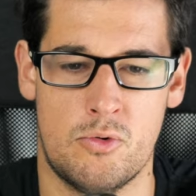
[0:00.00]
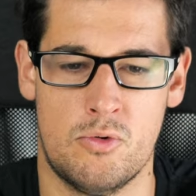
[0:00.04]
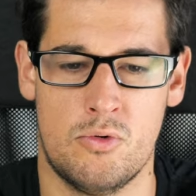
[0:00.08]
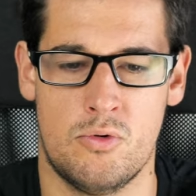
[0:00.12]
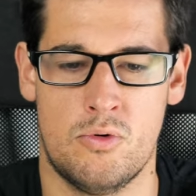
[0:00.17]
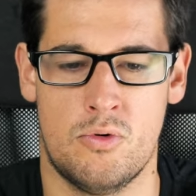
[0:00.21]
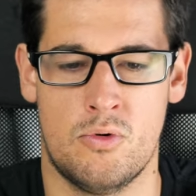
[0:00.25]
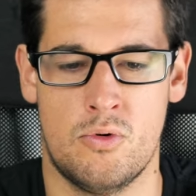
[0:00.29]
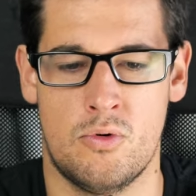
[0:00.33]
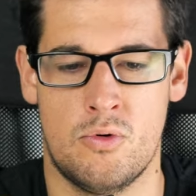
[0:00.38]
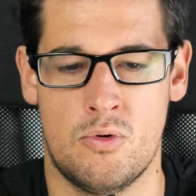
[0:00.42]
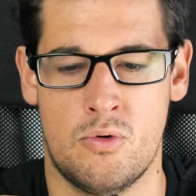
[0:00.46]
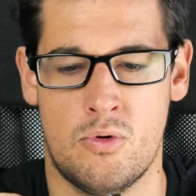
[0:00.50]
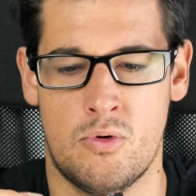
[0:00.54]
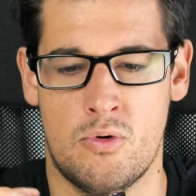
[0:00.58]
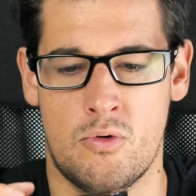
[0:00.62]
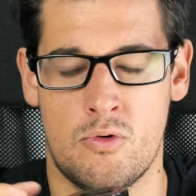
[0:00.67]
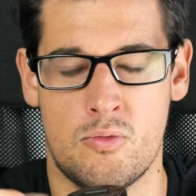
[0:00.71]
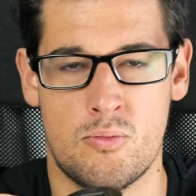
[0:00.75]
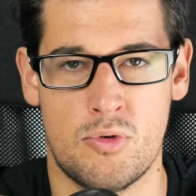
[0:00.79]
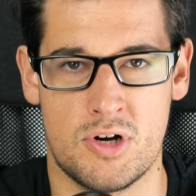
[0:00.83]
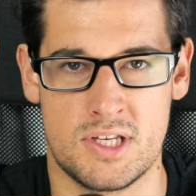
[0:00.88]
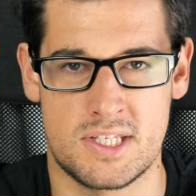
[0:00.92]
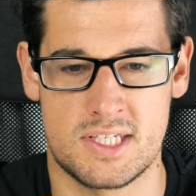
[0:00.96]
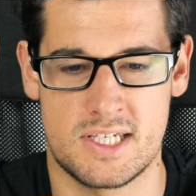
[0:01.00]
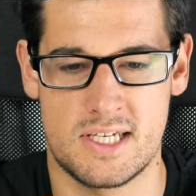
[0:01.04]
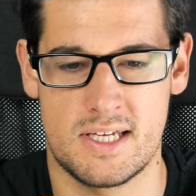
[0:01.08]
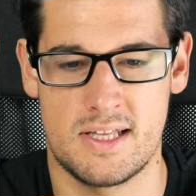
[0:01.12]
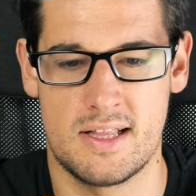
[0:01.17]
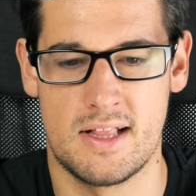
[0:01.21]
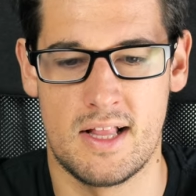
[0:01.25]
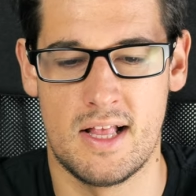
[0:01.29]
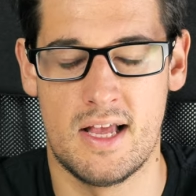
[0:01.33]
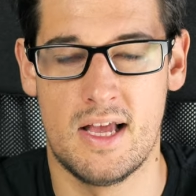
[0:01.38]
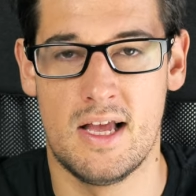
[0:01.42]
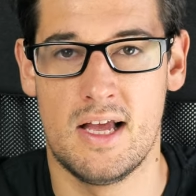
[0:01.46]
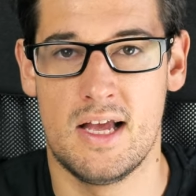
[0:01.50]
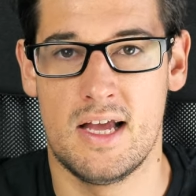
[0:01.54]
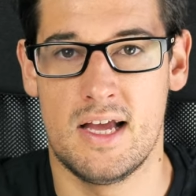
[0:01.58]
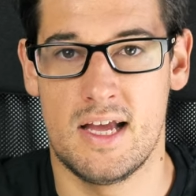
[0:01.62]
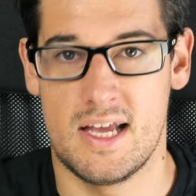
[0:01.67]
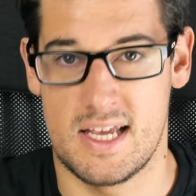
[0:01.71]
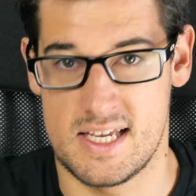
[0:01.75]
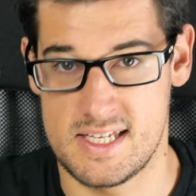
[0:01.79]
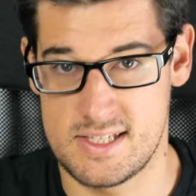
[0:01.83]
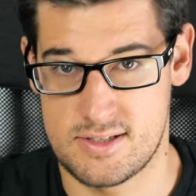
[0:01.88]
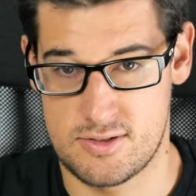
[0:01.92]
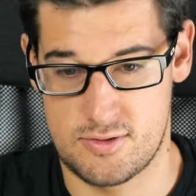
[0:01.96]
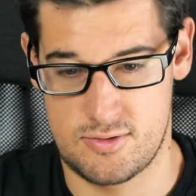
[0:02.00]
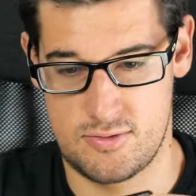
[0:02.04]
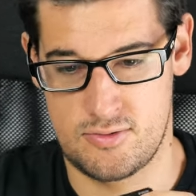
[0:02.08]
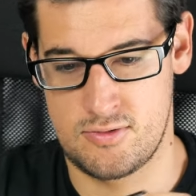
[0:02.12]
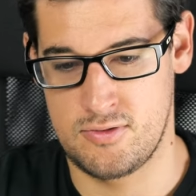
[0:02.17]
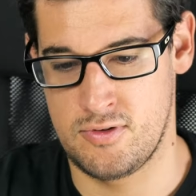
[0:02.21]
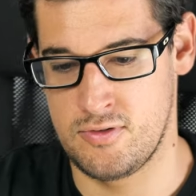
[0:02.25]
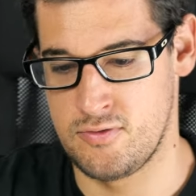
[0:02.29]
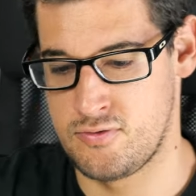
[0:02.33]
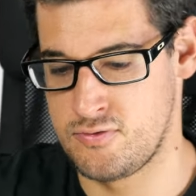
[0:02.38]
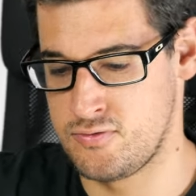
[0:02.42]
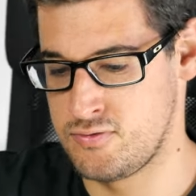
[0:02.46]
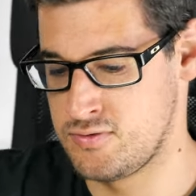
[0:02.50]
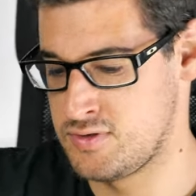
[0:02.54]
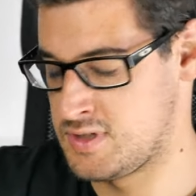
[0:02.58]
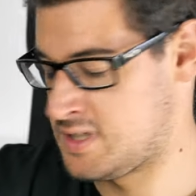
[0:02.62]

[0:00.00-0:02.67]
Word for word: au, boîtier. Est-ce que vous,